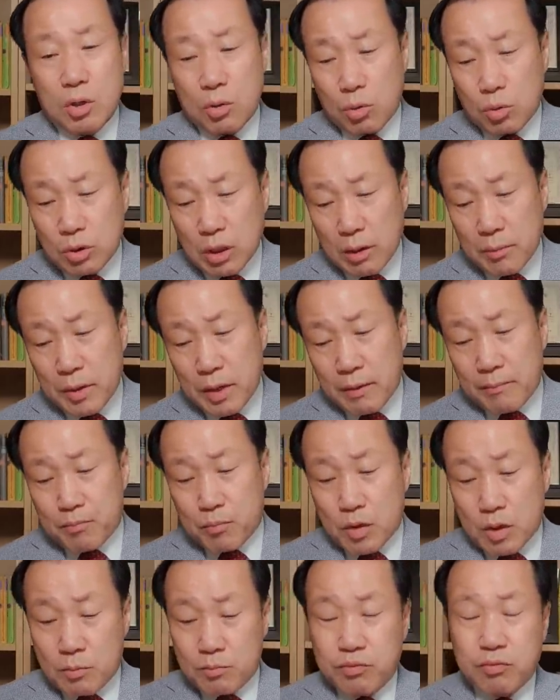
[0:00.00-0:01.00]
그 다음에
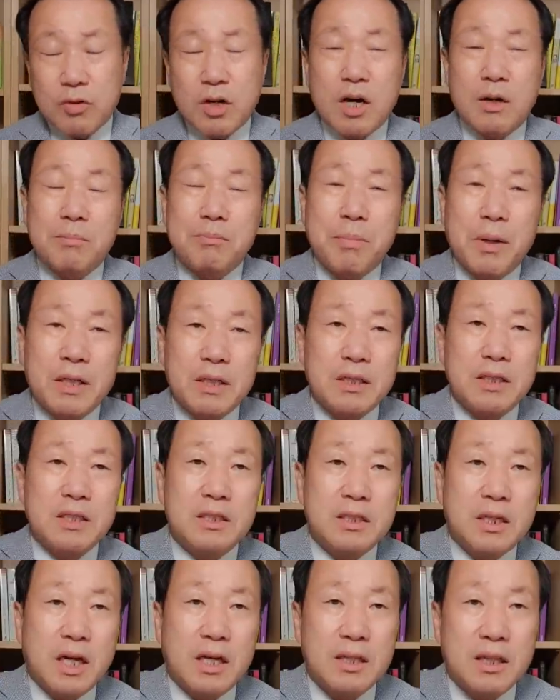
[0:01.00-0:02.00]
북한판
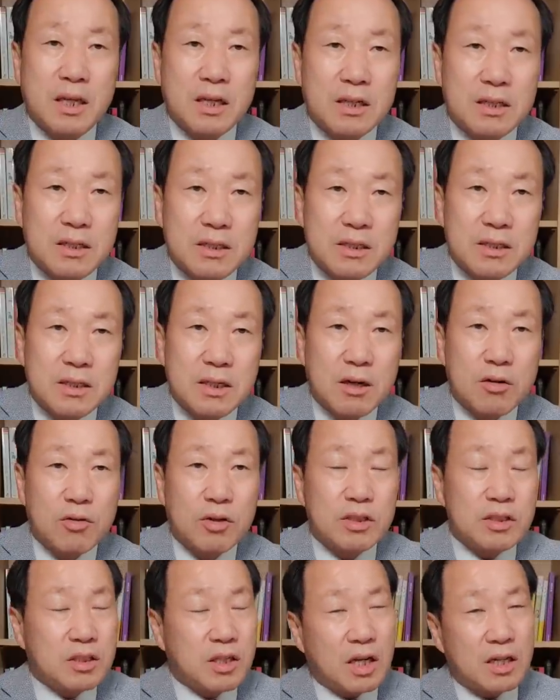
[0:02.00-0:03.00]
이스칸데르라고
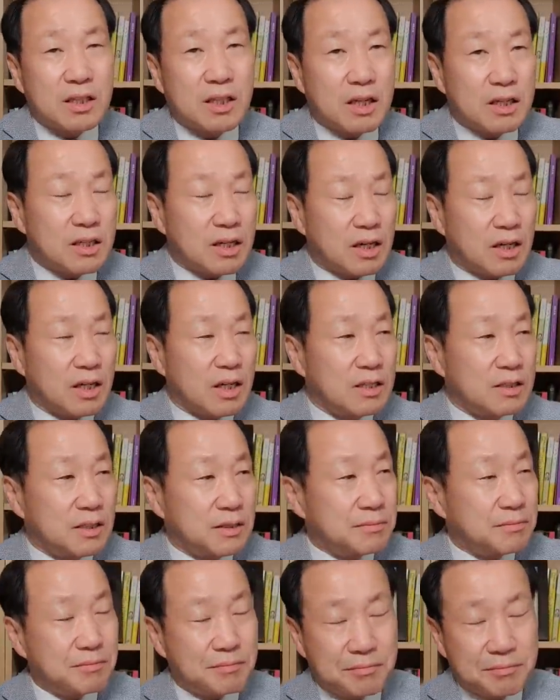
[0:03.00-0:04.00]
이스칸데르라는 게
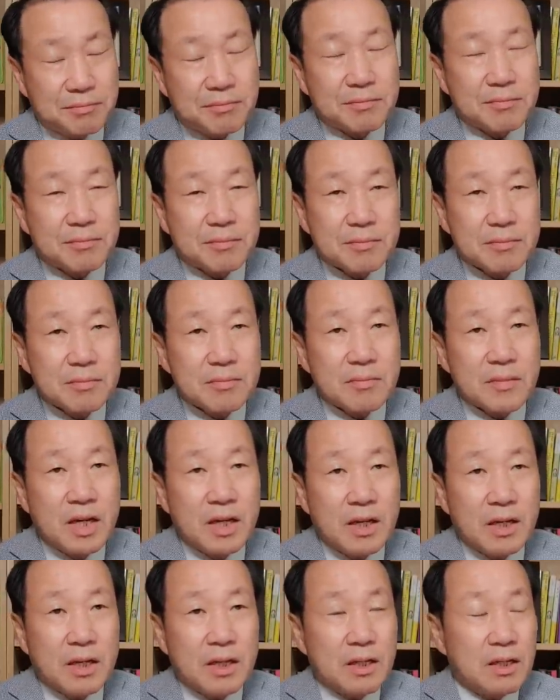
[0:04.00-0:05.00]
이제
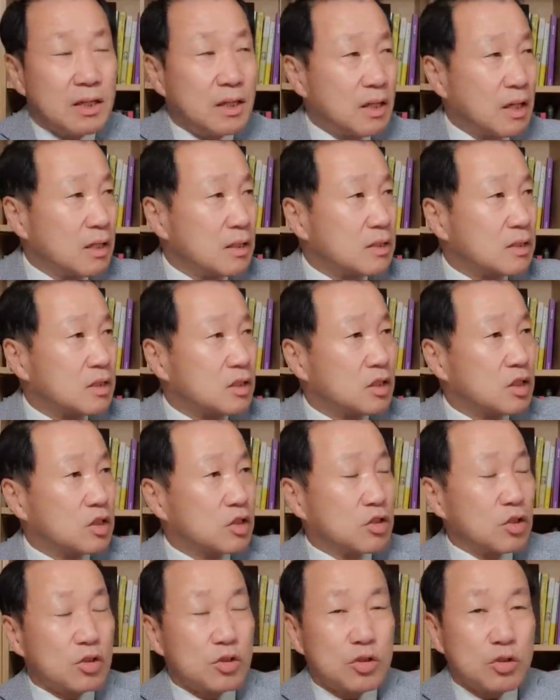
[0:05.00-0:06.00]
이렇게
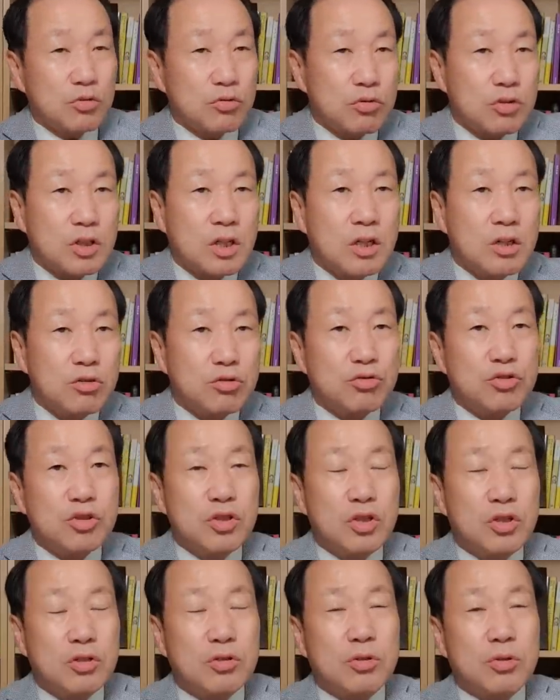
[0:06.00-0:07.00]
직선적으로
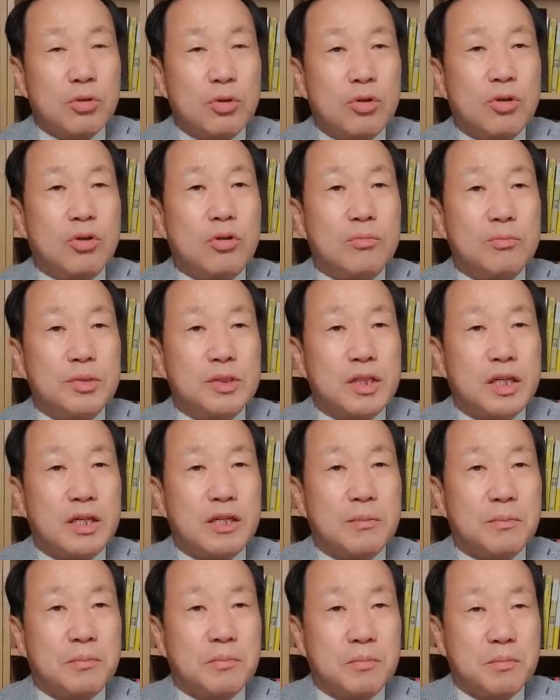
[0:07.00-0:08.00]
크루즈형으로
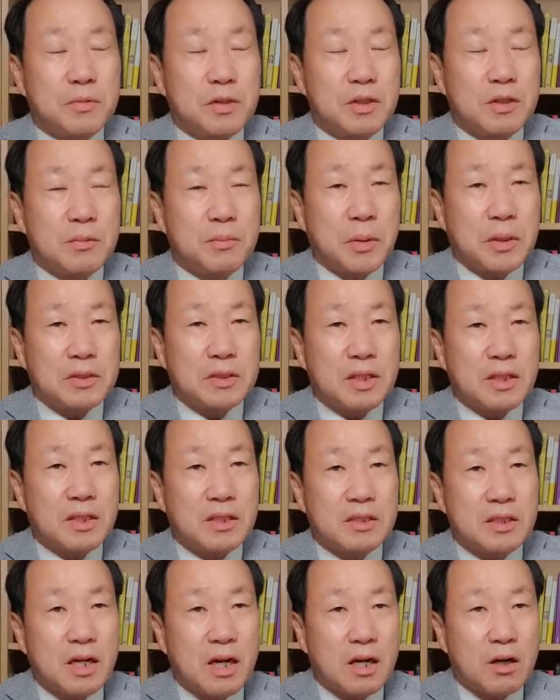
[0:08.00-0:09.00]
미사일이 그
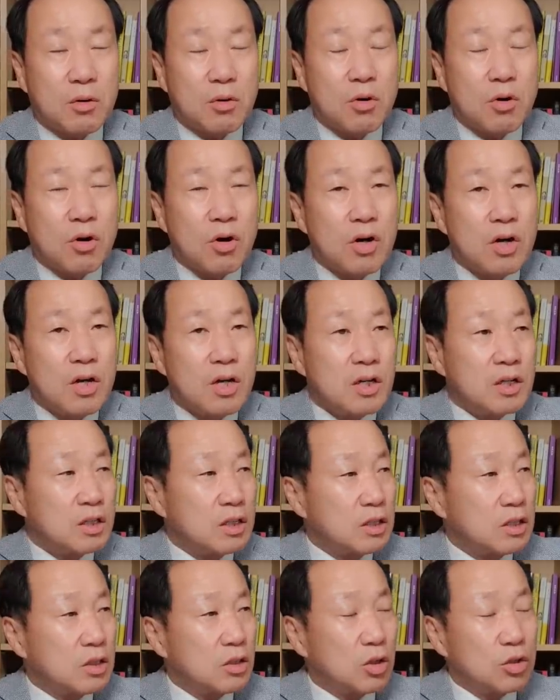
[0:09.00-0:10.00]
발사되지가 않고
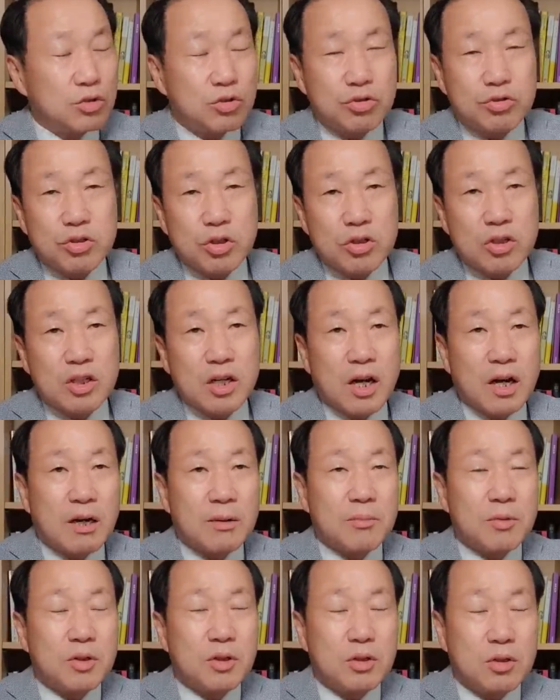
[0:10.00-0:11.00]
이
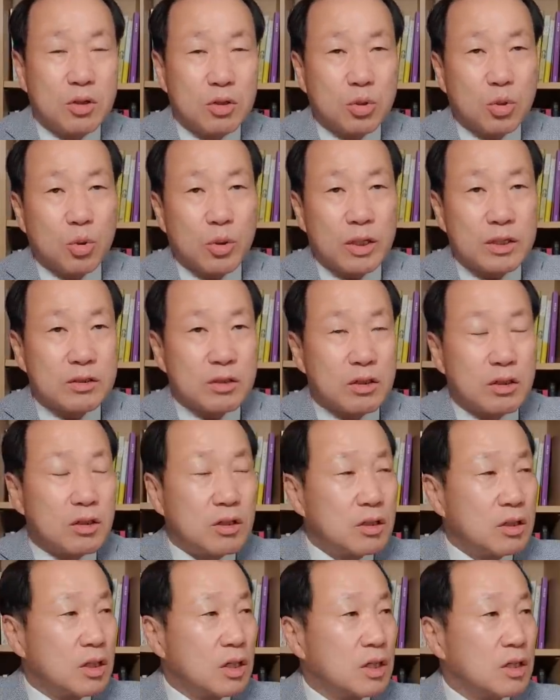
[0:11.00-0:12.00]
열추적이나 뭐 이런 걸
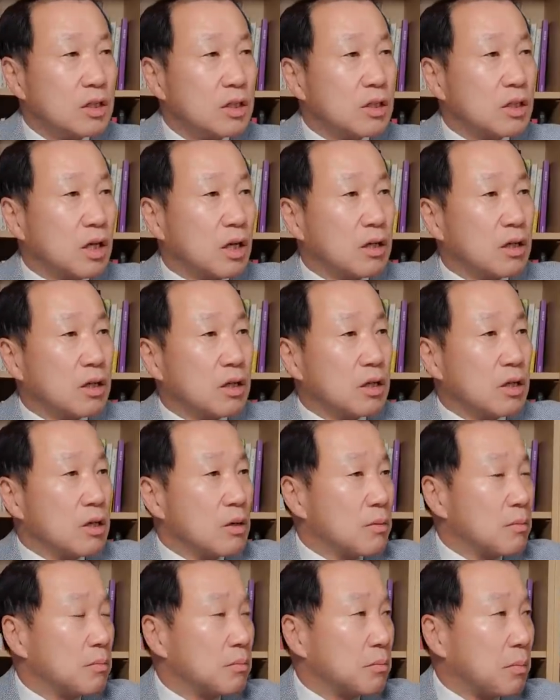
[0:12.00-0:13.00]
통해서 이렇게
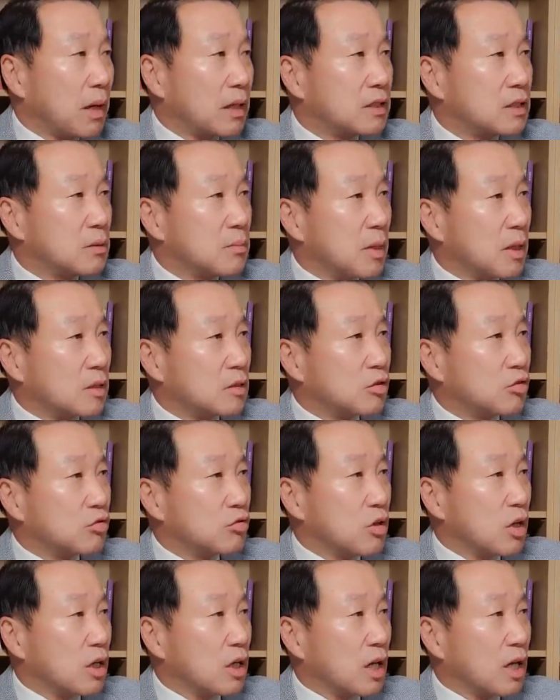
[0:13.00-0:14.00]
마지막
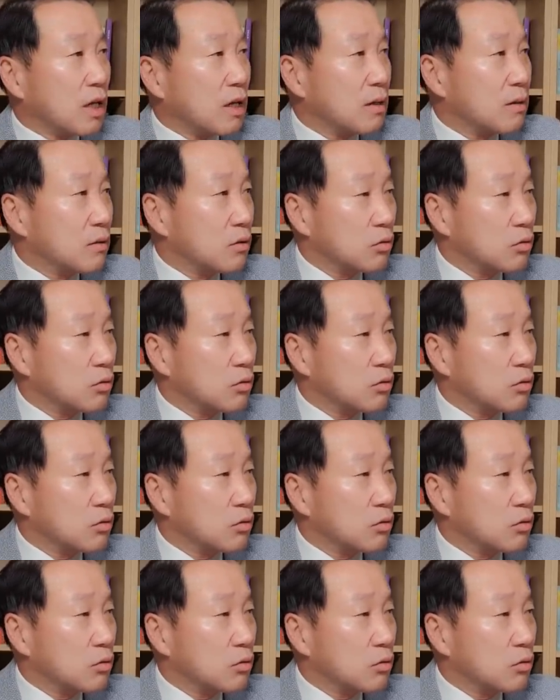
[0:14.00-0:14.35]
순간에